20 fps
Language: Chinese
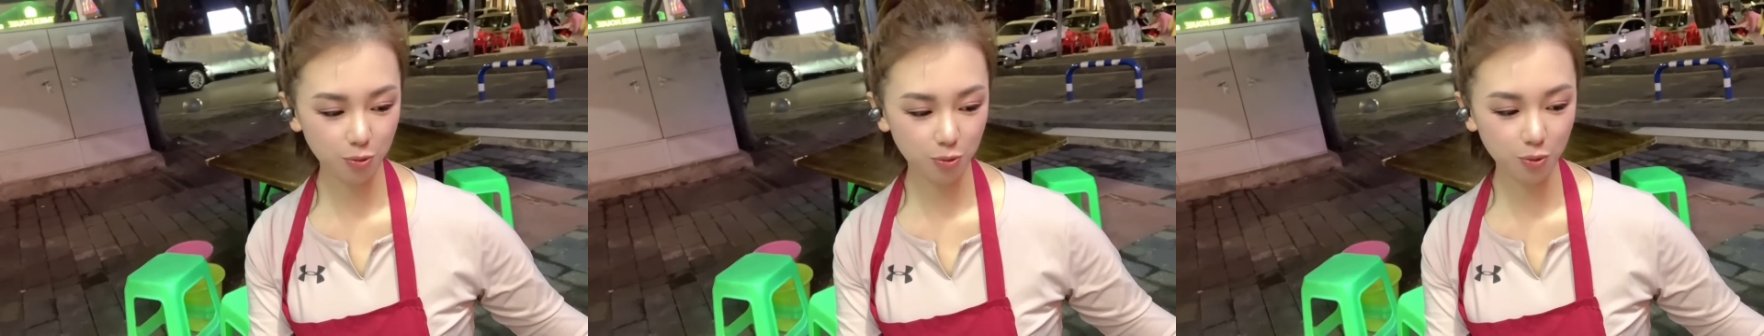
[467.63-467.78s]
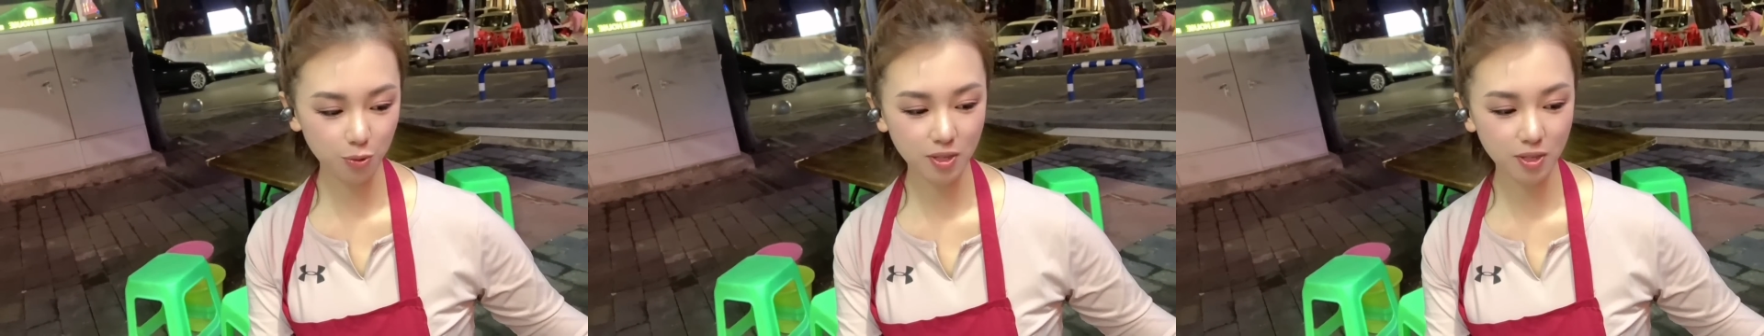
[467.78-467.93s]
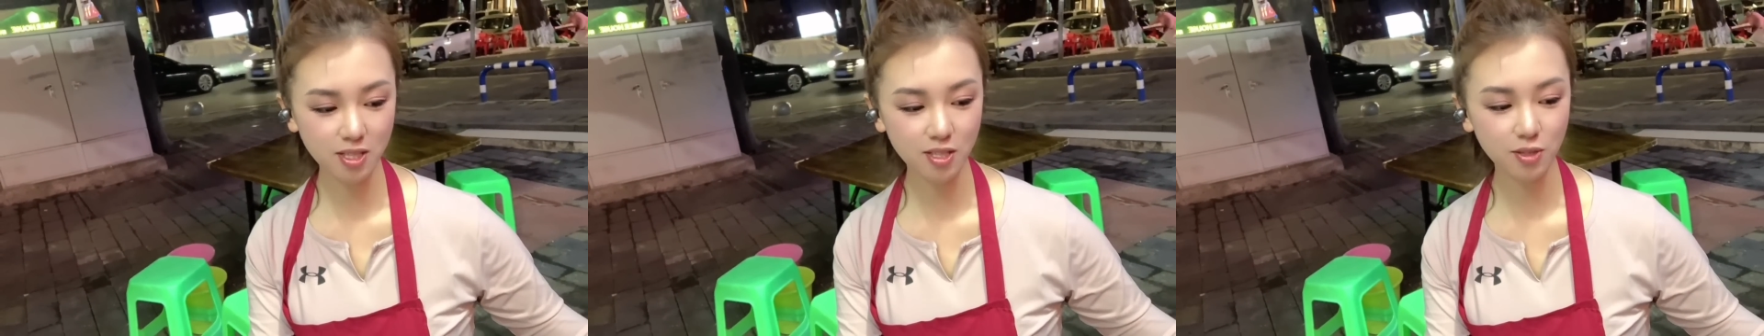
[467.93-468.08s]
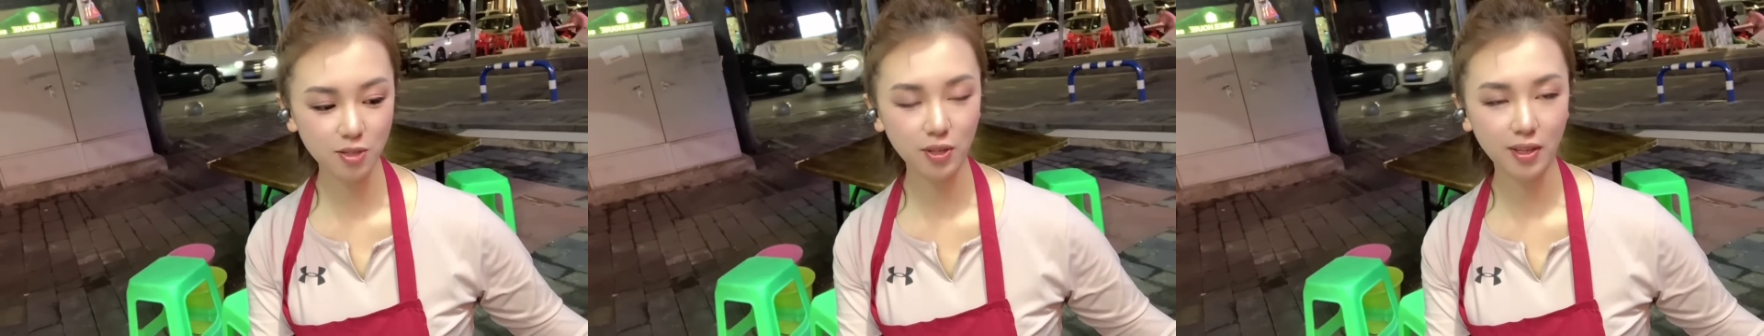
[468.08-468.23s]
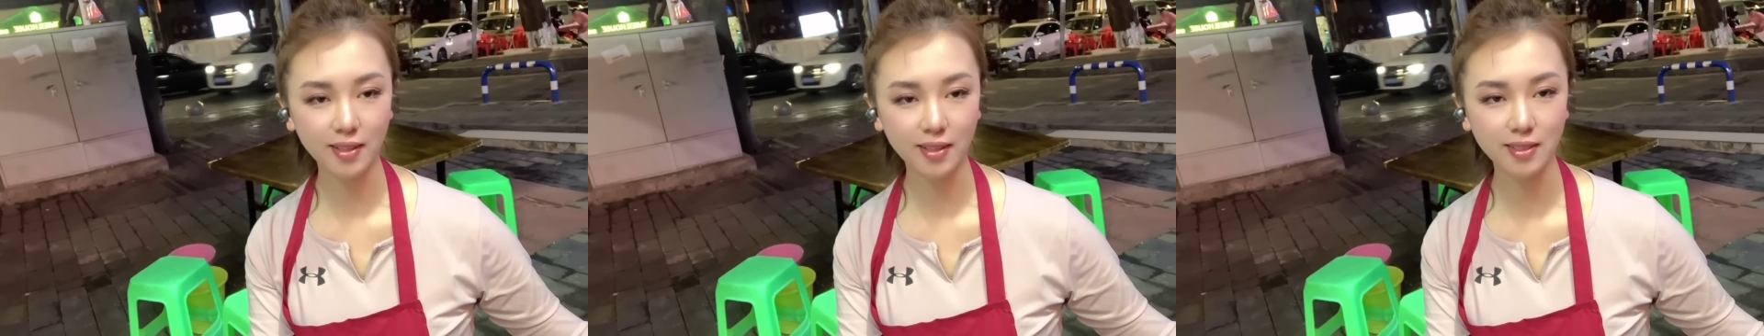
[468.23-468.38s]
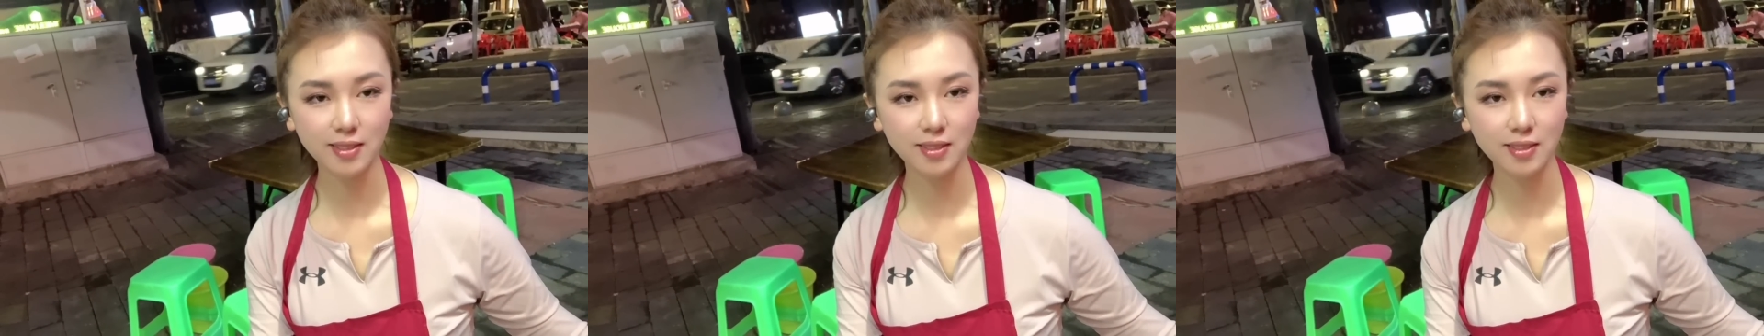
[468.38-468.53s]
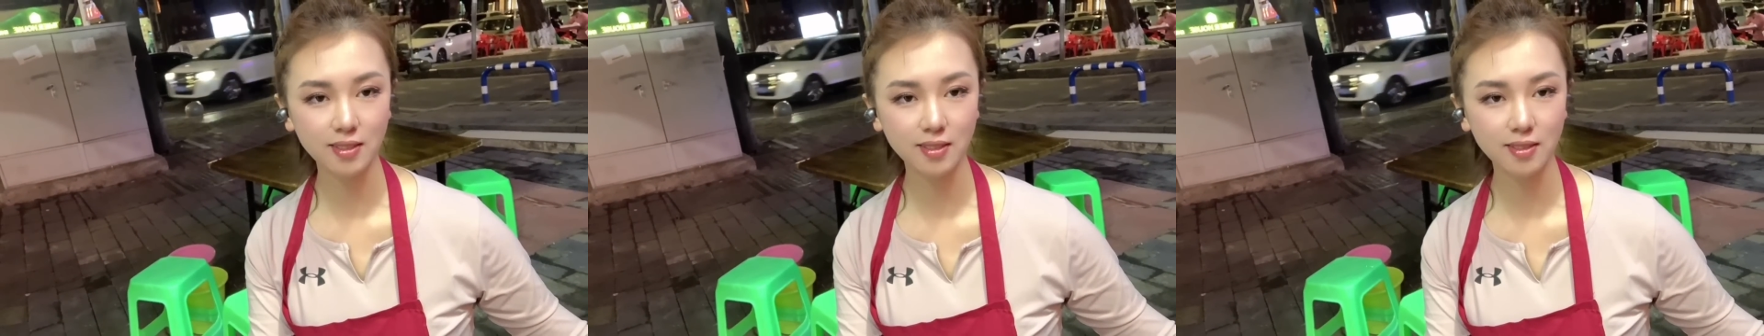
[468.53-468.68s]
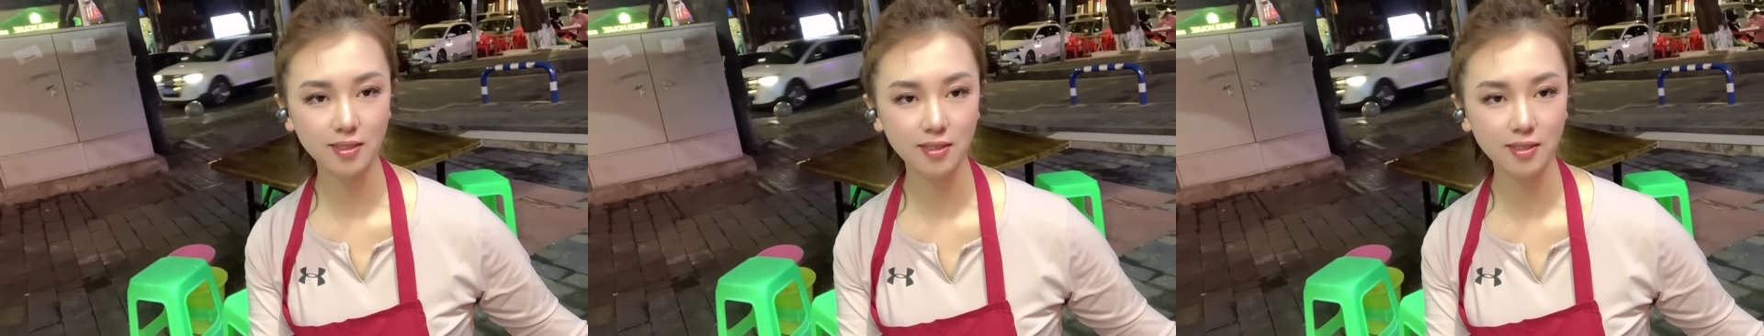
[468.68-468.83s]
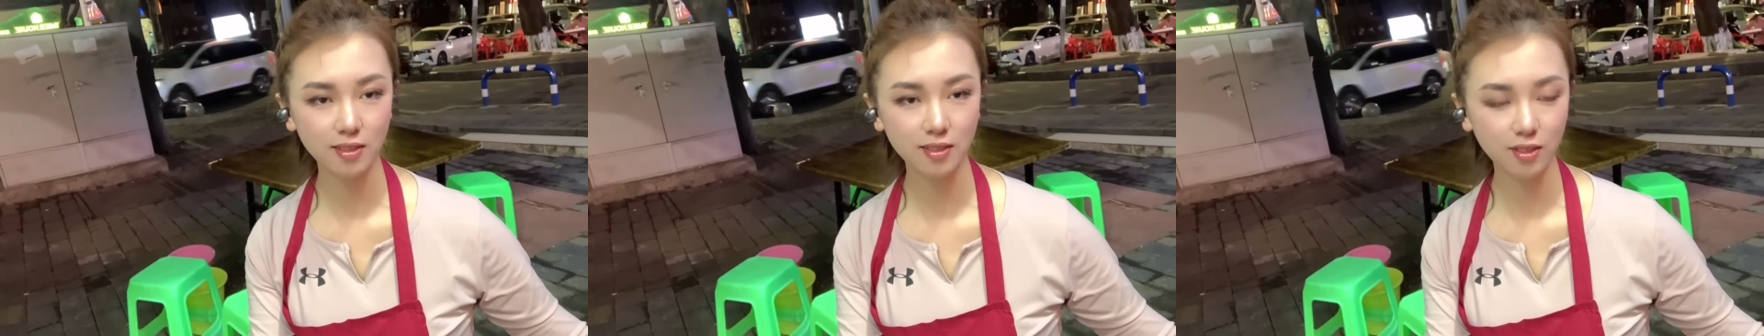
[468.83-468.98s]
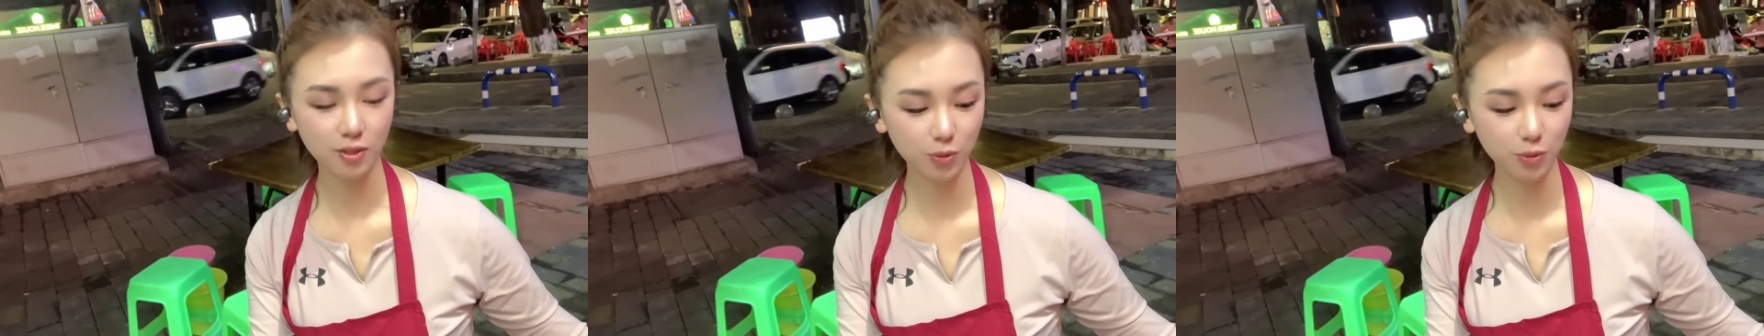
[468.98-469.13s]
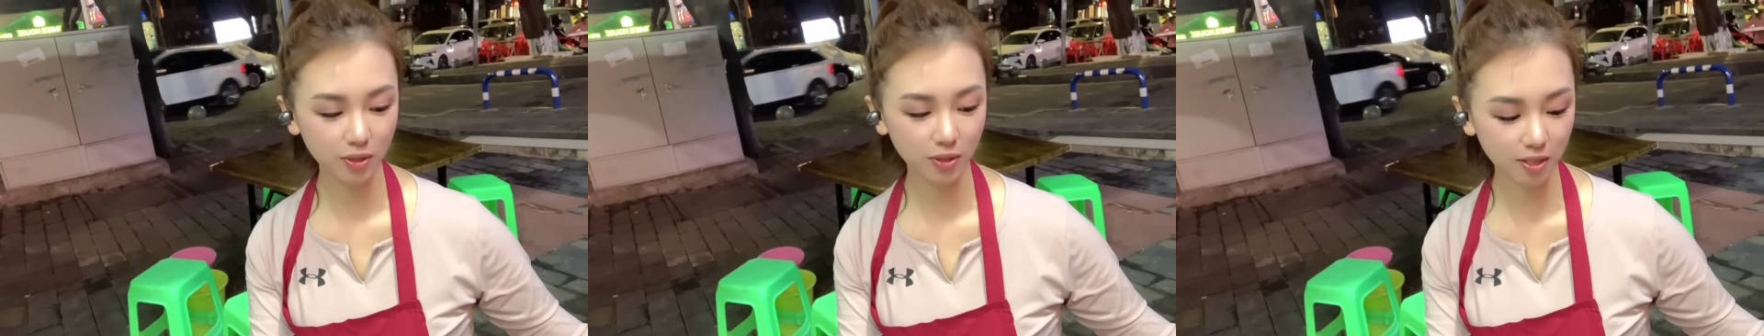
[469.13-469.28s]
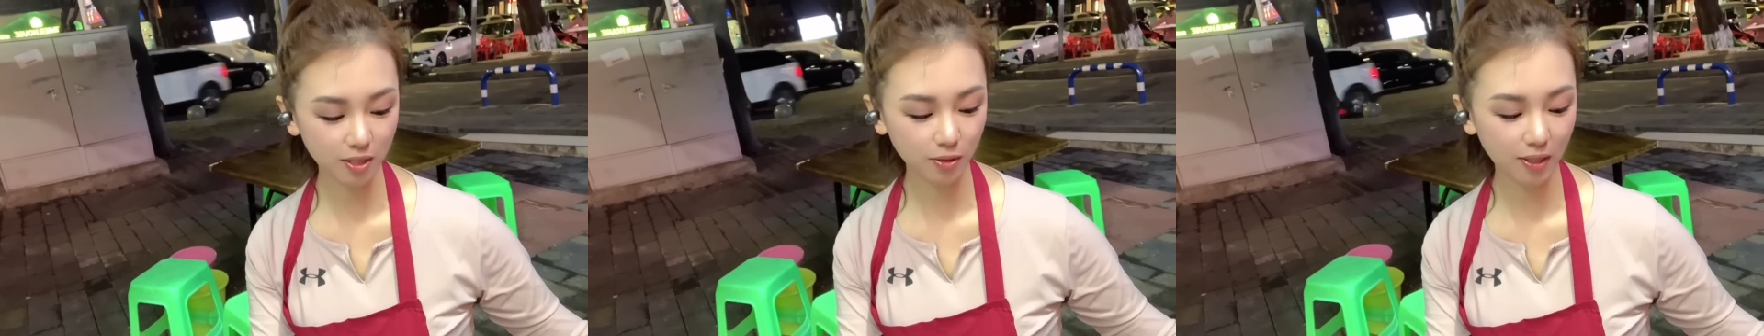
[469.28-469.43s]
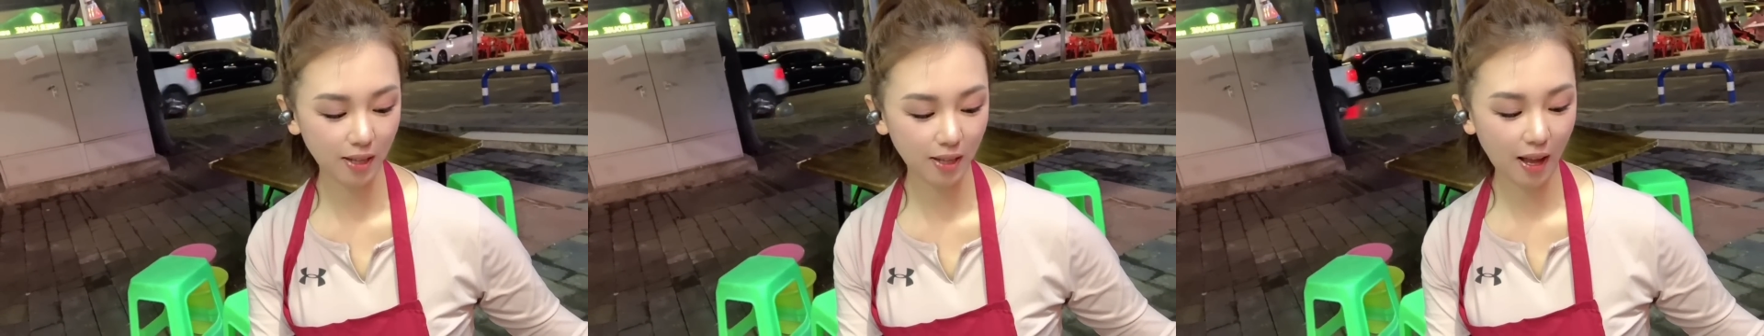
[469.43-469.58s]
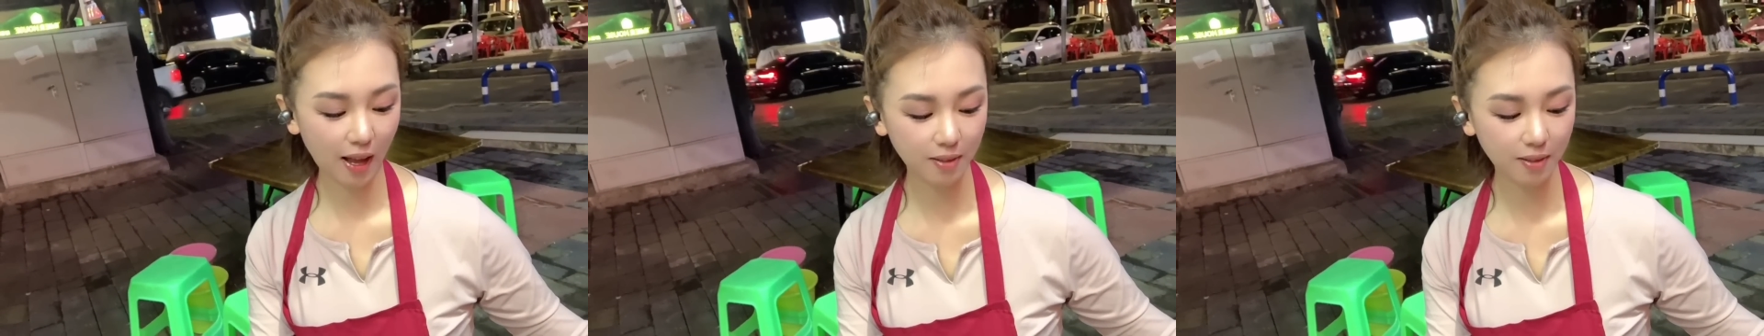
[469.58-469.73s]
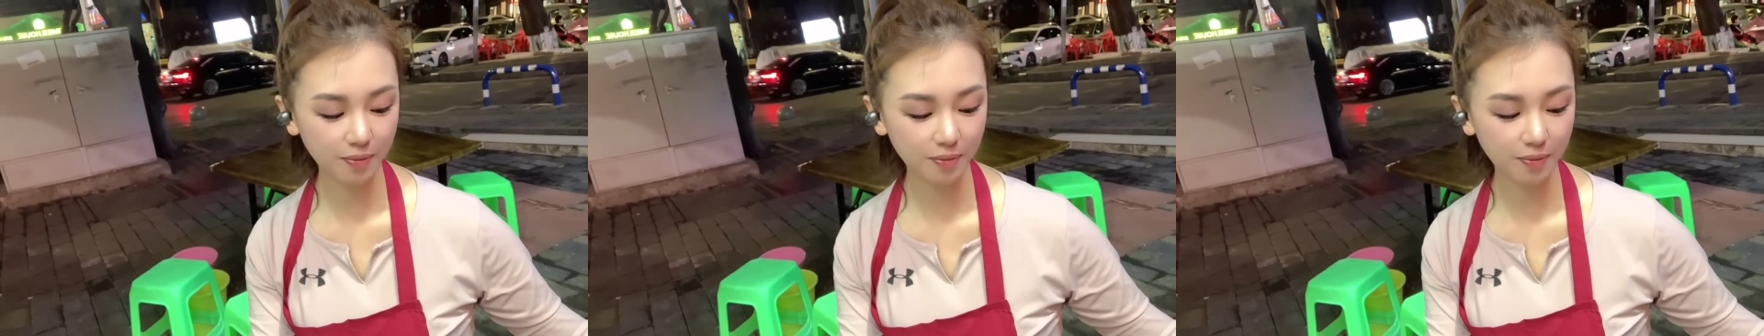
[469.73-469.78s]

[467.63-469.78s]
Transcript: 越吃越来劲儿，越吃越辣。